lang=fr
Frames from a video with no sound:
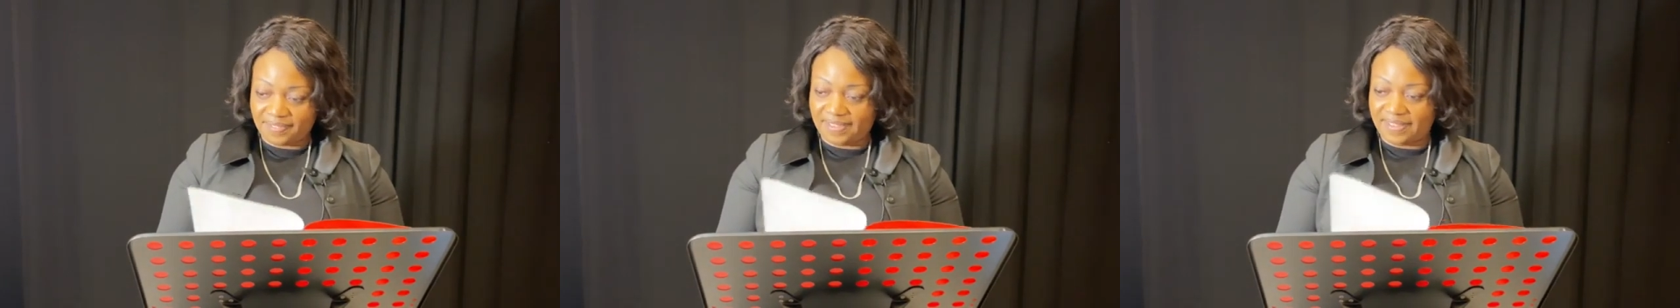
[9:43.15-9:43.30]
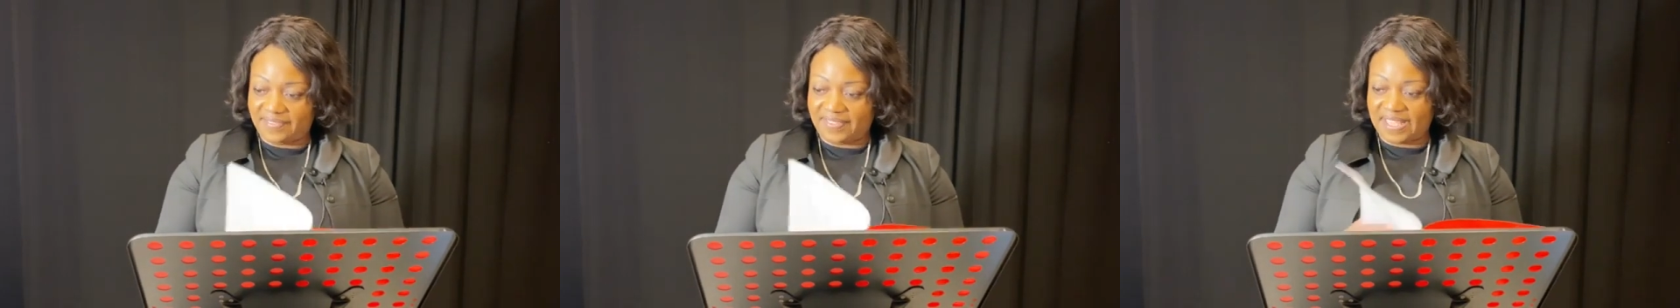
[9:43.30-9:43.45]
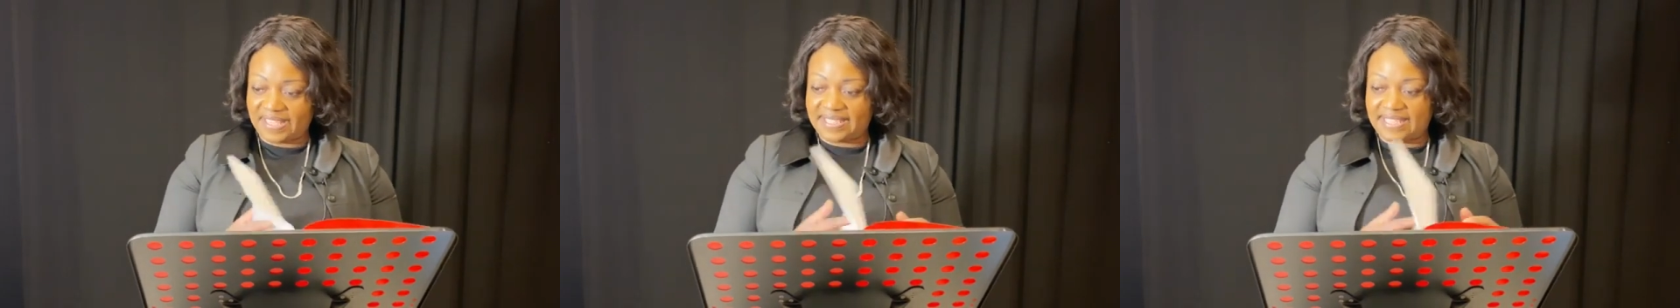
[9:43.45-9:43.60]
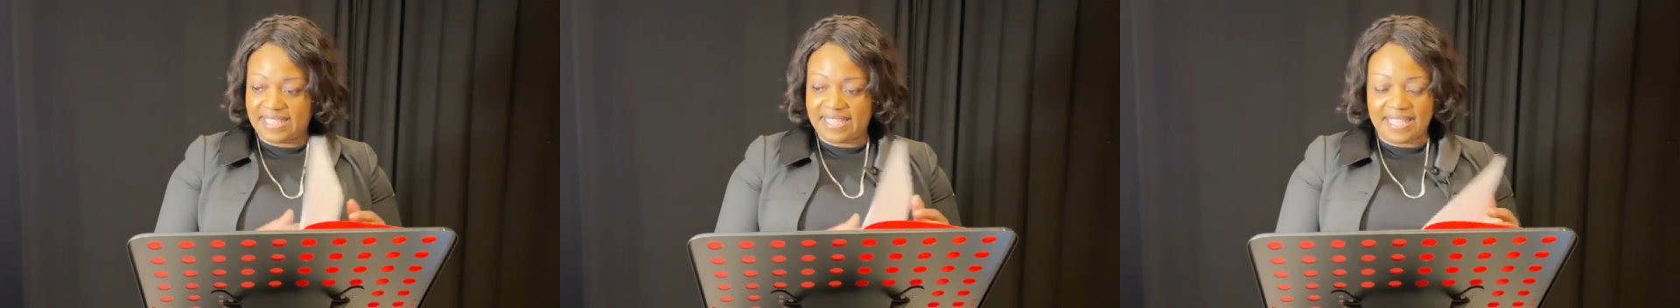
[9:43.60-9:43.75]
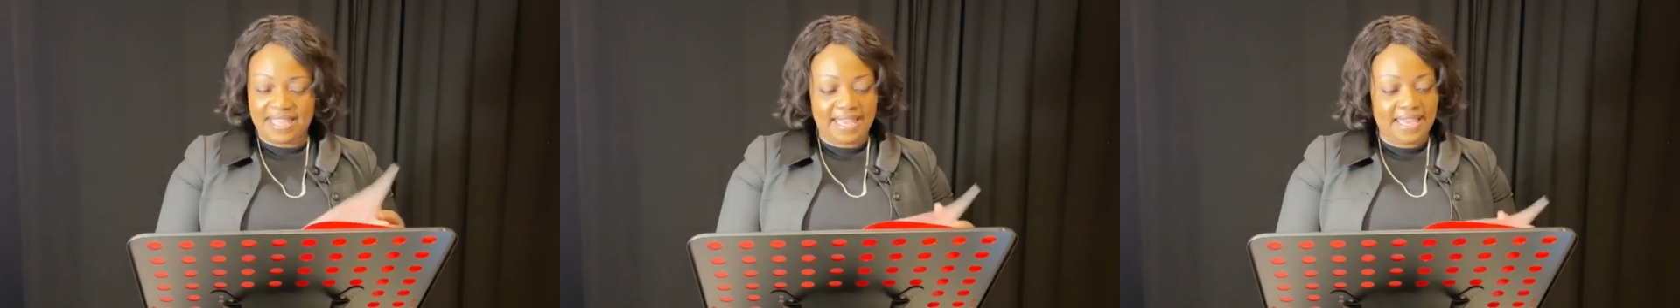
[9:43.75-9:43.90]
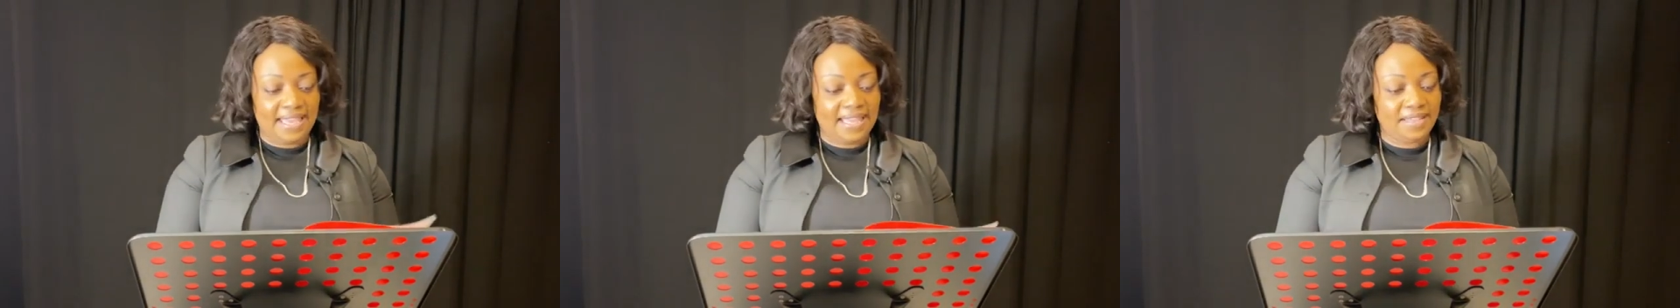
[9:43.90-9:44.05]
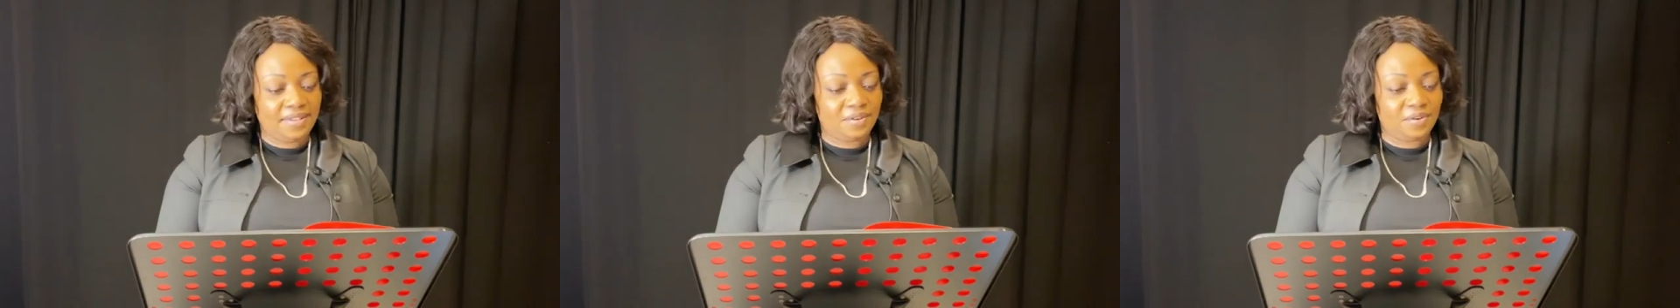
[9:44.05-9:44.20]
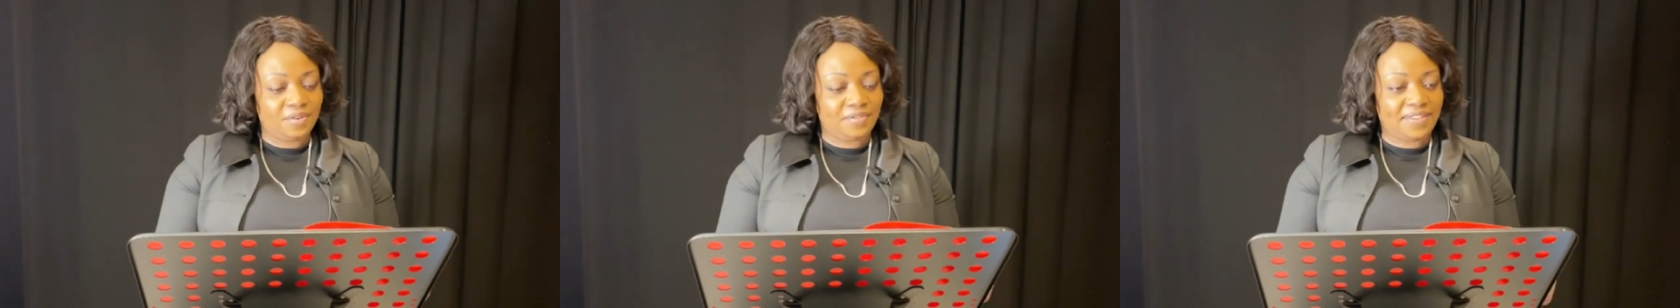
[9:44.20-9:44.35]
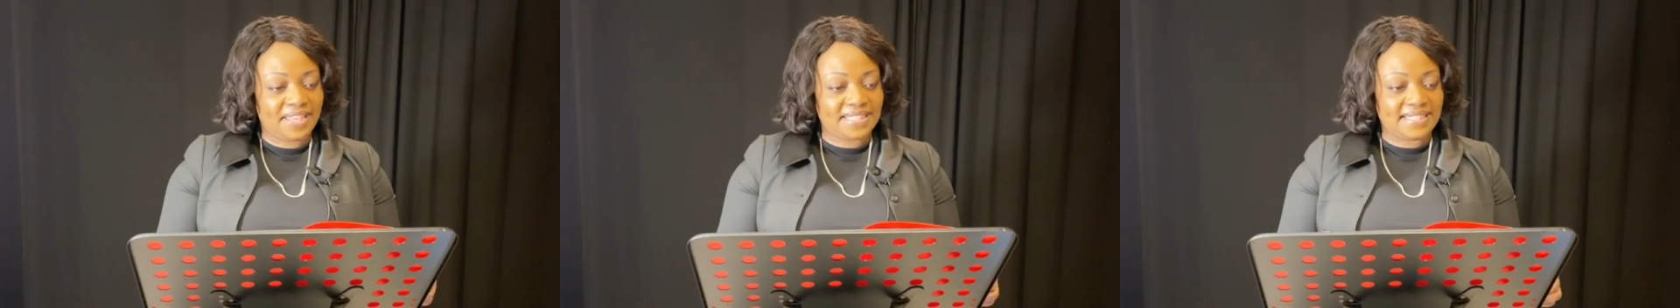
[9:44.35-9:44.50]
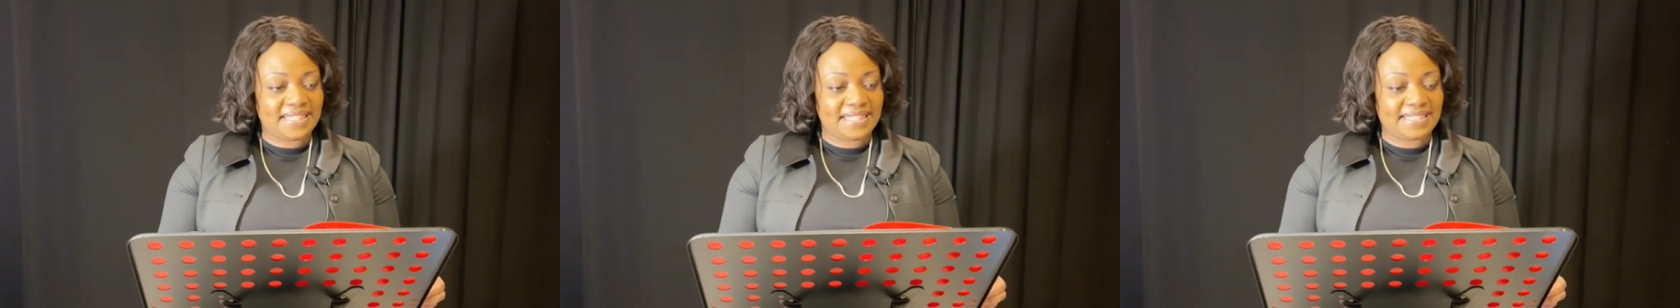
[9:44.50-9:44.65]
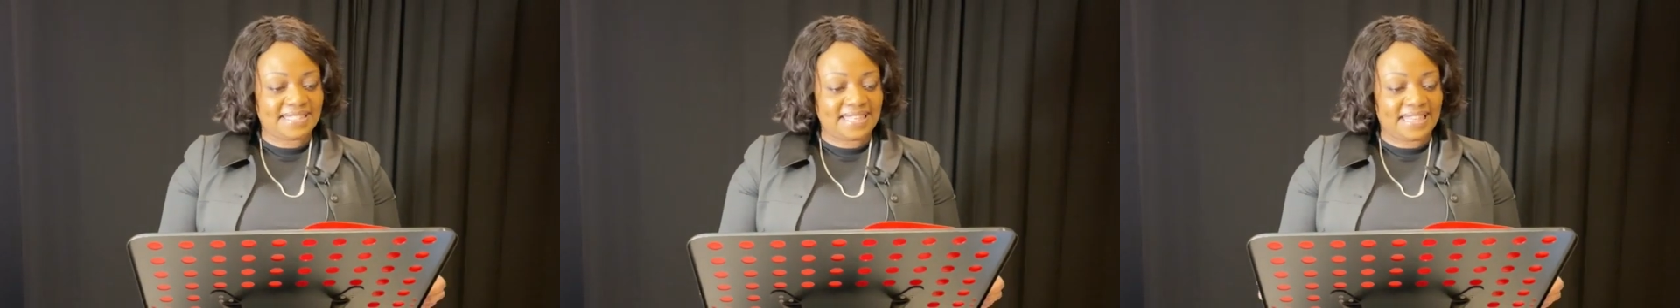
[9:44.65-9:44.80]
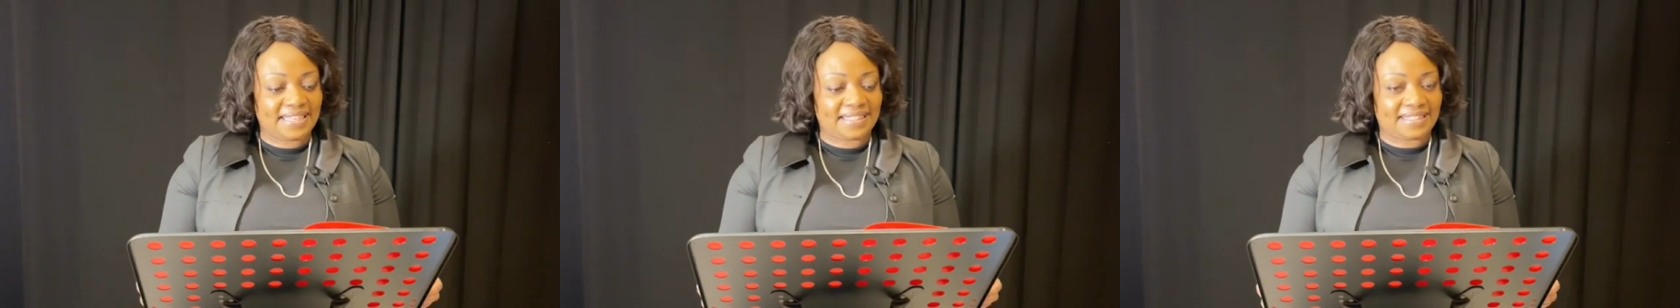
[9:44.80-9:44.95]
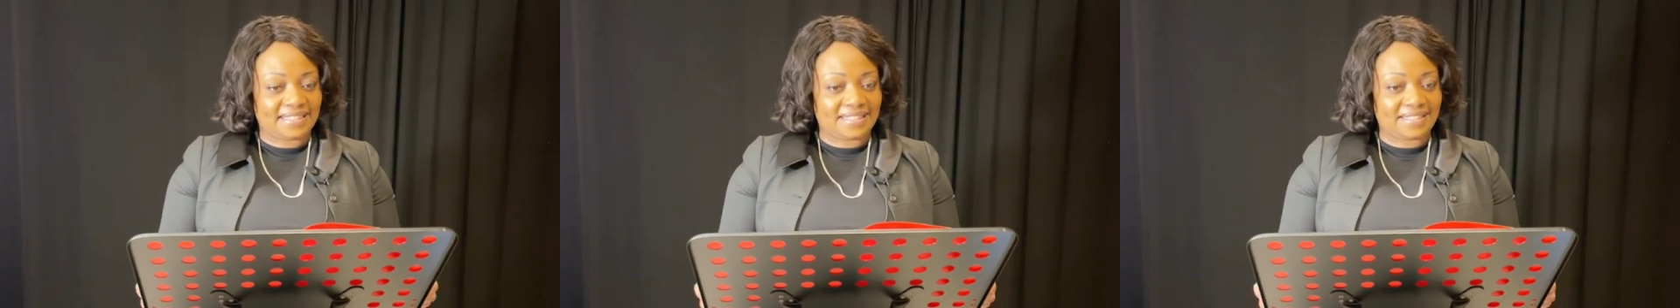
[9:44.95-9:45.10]
verset 1 au verset
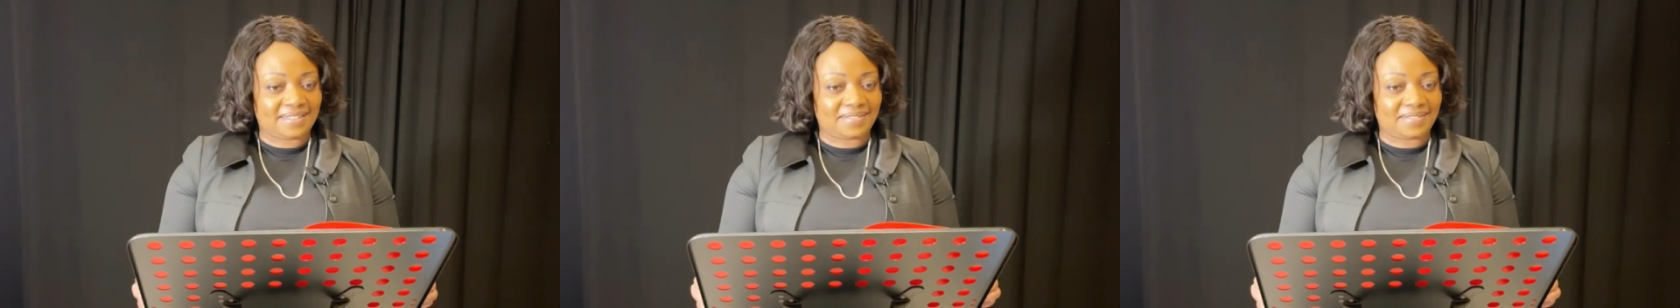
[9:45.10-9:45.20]
5.